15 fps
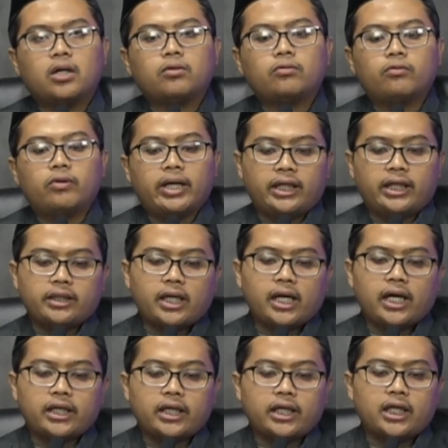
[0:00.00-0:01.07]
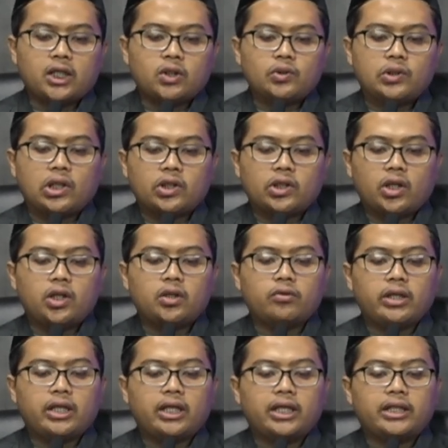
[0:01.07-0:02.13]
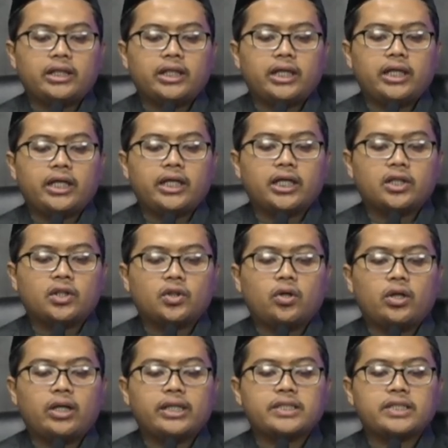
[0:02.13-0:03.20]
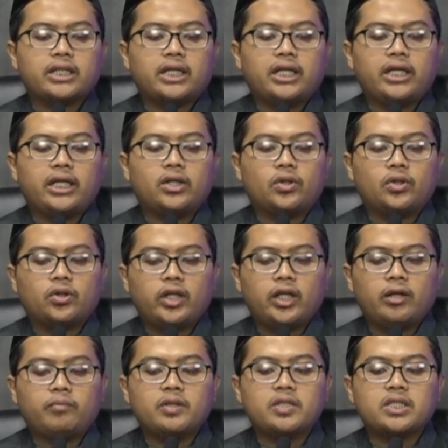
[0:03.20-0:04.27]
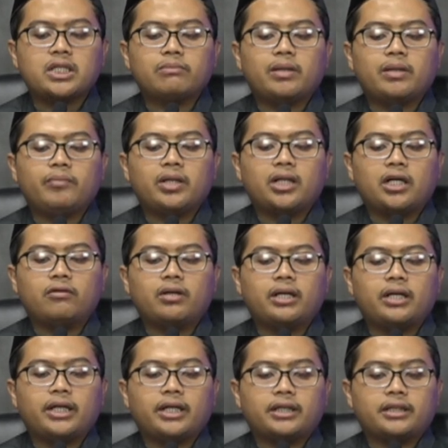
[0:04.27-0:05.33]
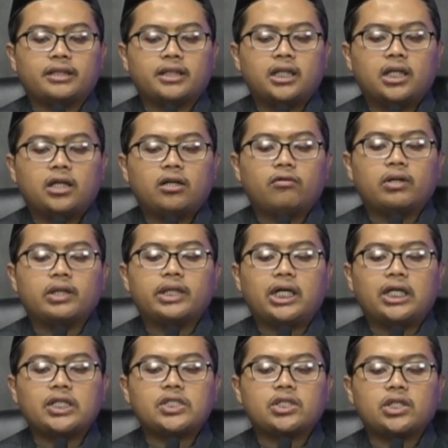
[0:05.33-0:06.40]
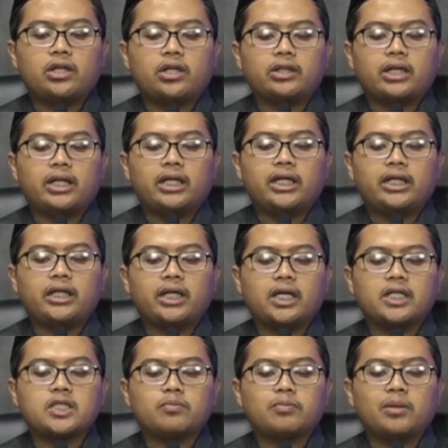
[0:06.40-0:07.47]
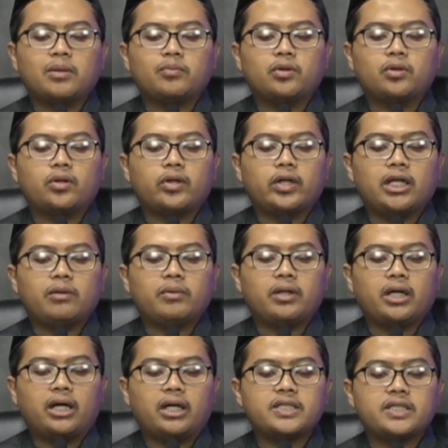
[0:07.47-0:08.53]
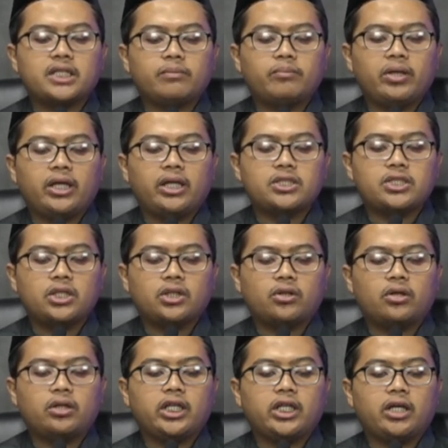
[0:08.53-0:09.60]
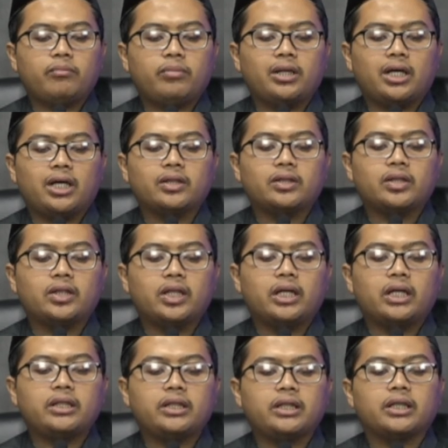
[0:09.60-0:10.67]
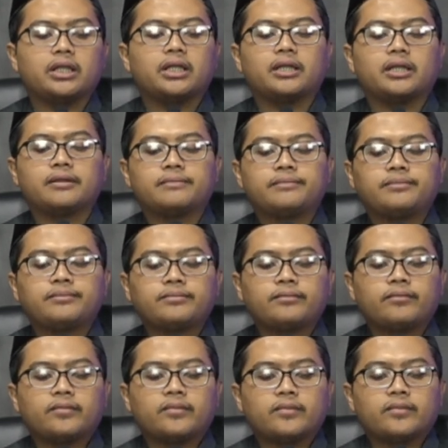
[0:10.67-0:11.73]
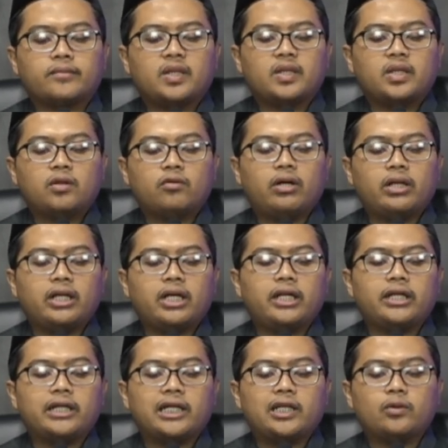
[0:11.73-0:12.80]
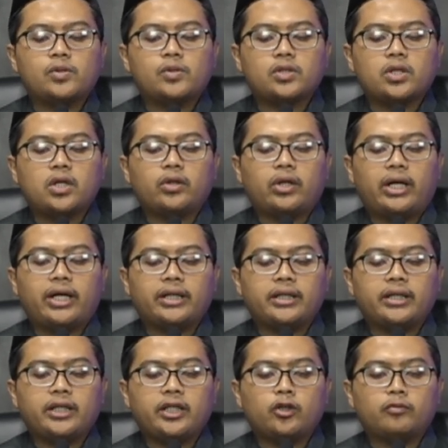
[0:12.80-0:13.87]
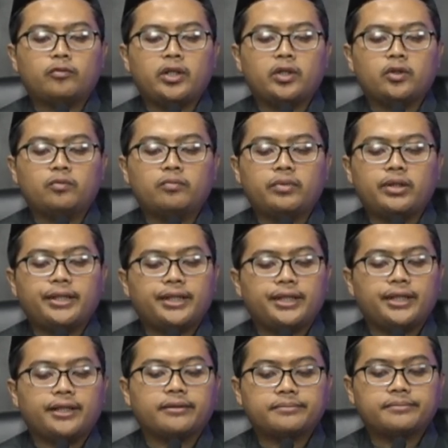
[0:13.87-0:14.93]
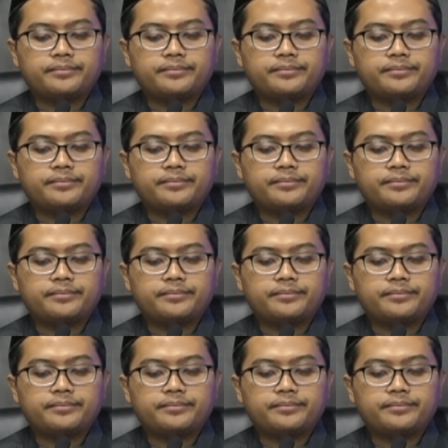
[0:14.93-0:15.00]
Wa in kana lahu tatalun ila dhanika talat alaihi tariq bisababil awaik wa ta'assarat alaihi asbabul khair bihasabi inshighalihi bi addadiha wa dhalika nuqsanu haqiqiyan min umrihi